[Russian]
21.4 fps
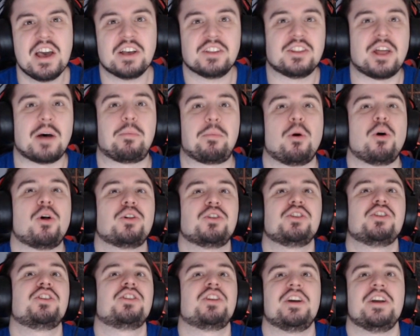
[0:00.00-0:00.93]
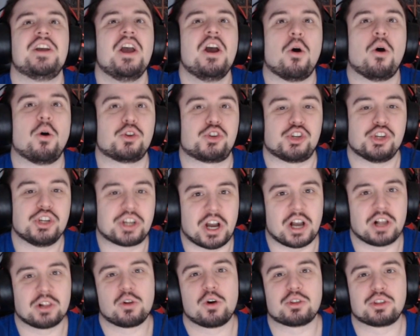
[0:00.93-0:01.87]
наполненный очень
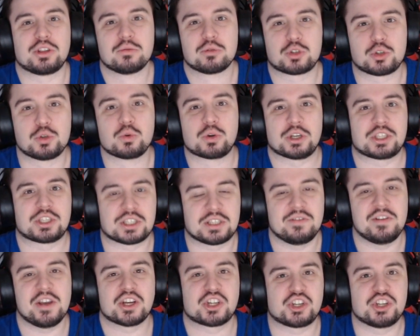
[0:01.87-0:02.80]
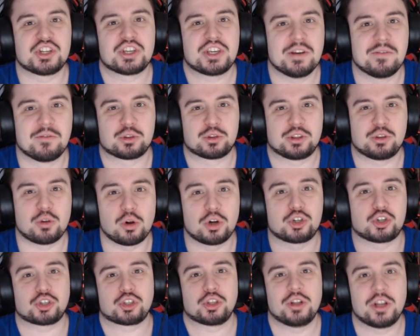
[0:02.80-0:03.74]
холодным, сука, свеженьким, вот
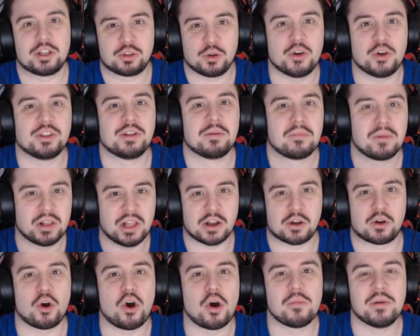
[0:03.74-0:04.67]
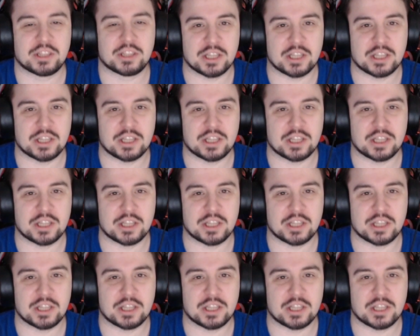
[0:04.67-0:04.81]
только что надоенным молоком.